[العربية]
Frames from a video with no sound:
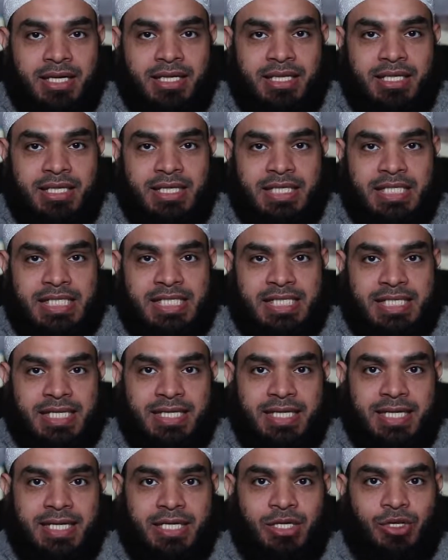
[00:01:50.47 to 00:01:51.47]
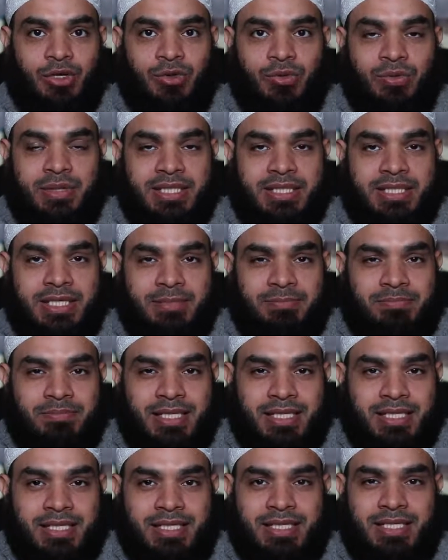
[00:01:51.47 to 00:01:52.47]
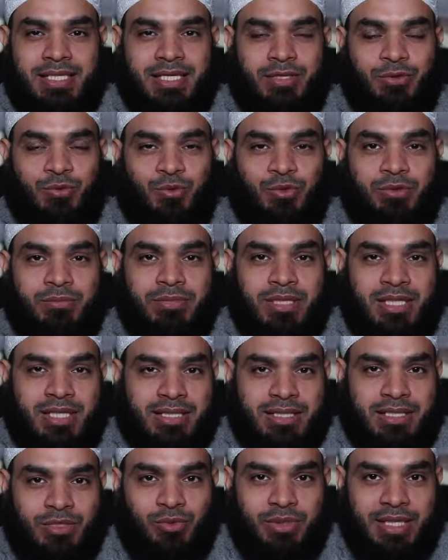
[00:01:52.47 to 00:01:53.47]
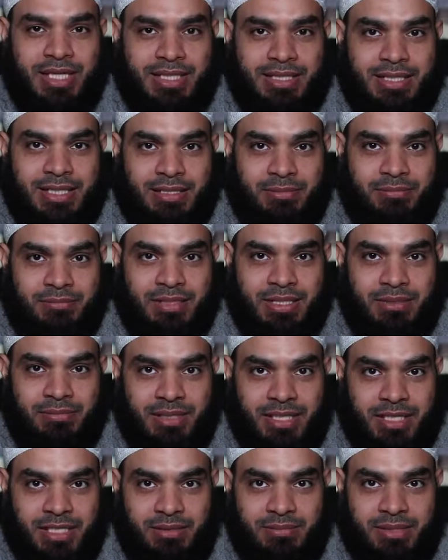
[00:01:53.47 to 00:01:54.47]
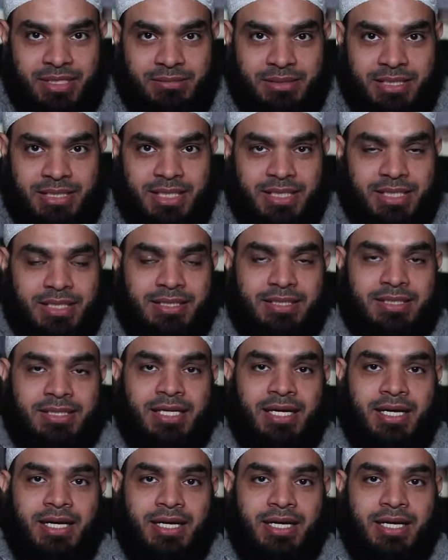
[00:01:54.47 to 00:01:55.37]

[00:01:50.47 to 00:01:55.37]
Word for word: السلة اللي هو الدم الذي يكون بعد الولادة لما البهيمة بتلد